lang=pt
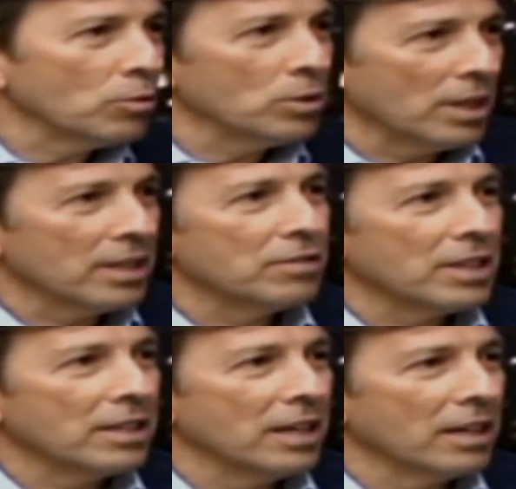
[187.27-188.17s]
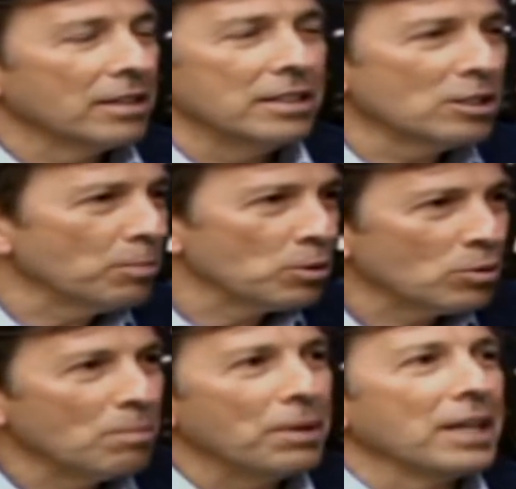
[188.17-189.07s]
cuidar da vida dela, deixa a
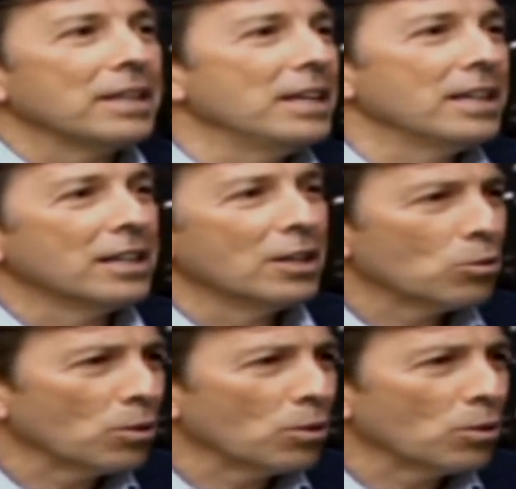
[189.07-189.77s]
pessoa empreender,